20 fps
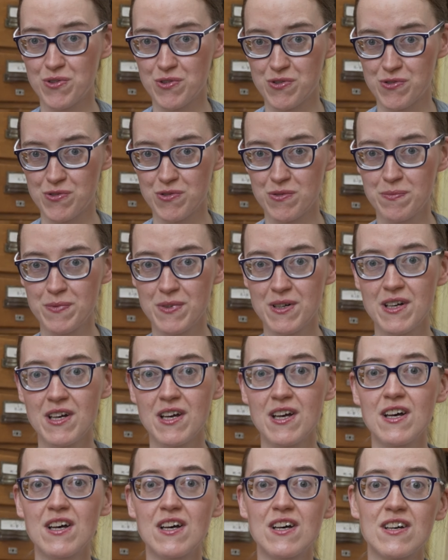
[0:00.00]
osób,
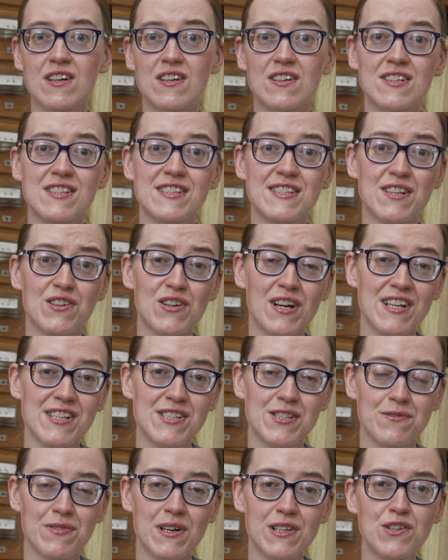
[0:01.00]
e,
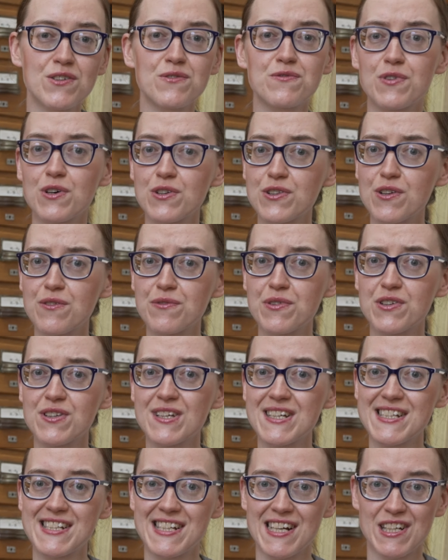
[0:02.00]
zorganizowano w
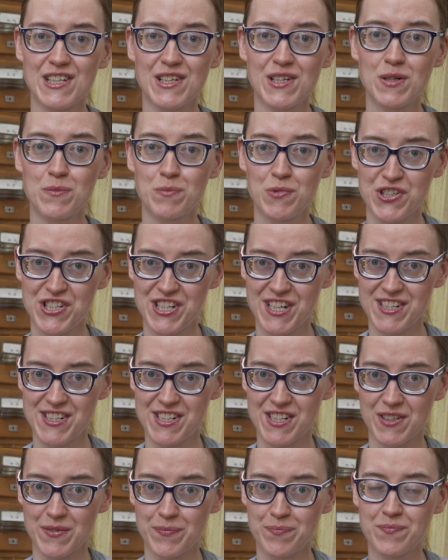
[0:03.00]
odnowionej sali
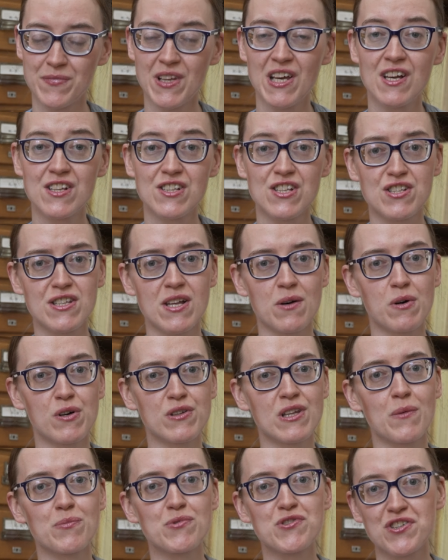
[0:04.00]
posiedzeń. Została
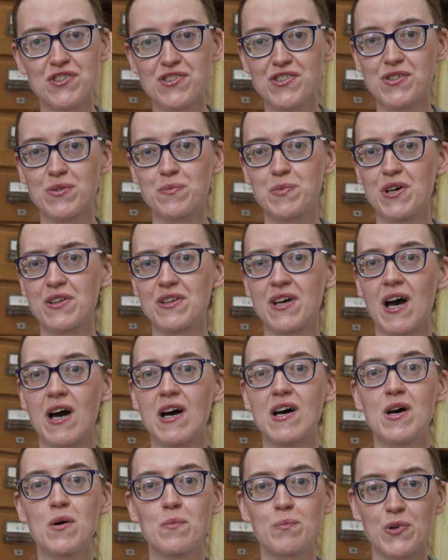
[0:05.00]
ona
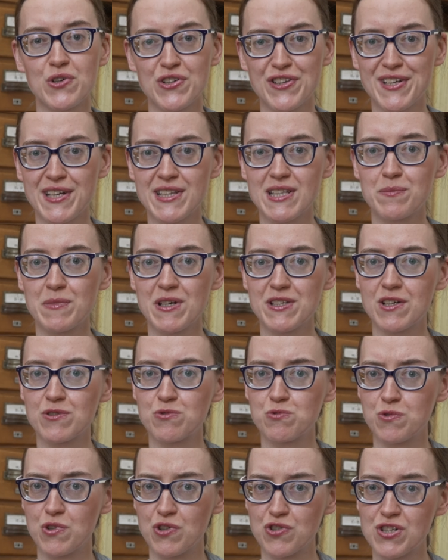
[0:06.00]
przyozdobiona portretem Jana
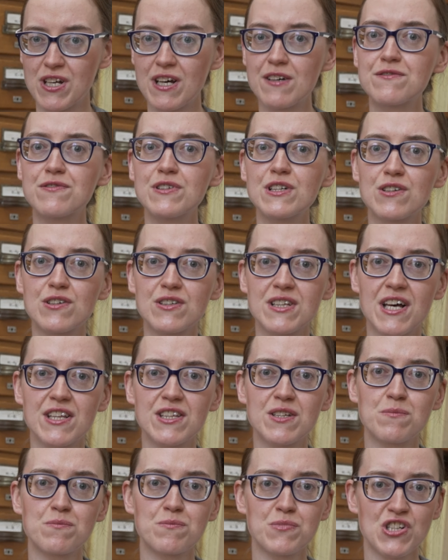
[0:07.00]
Długosza
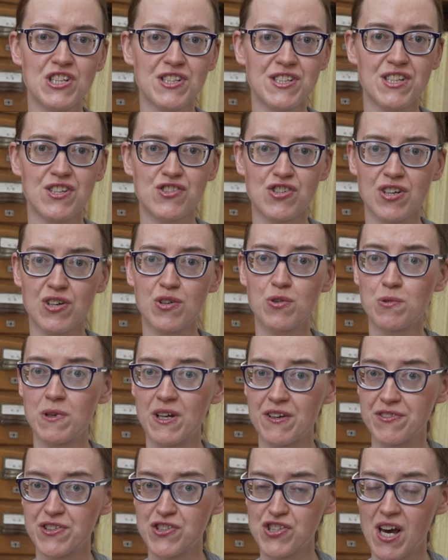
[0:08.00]
wykonanym przez Jerzego
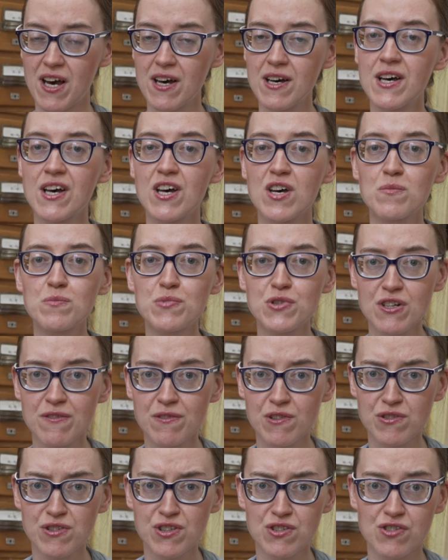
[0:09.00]
Hulewicza,
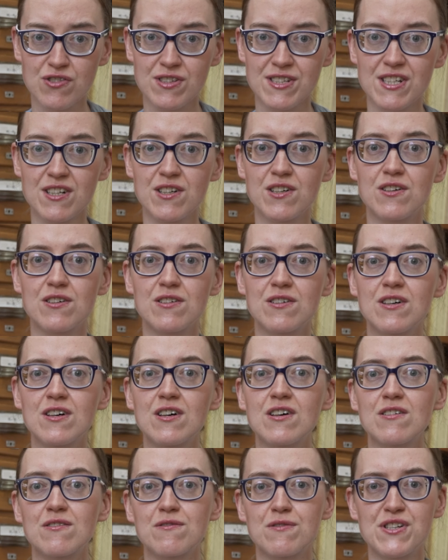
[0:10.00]
przewodniczącego
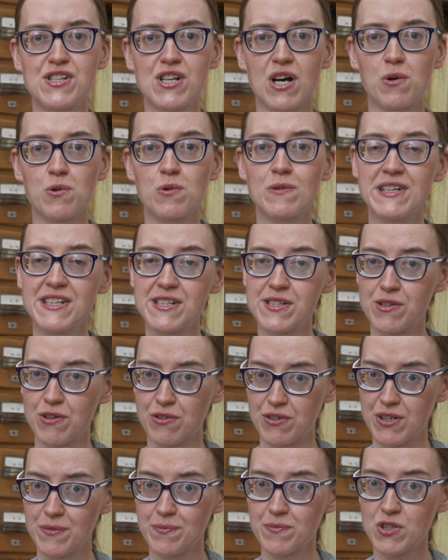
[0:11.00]
Wydziału
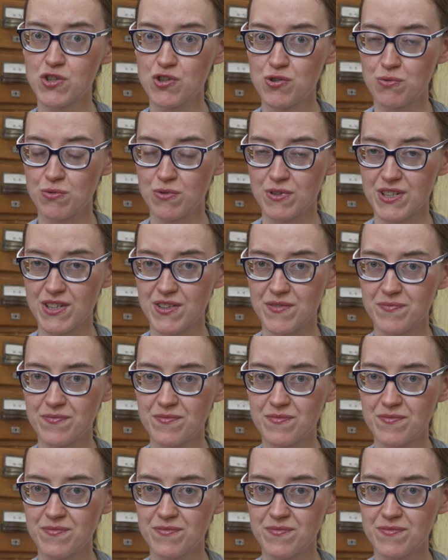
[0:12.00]
Historii Sztuki.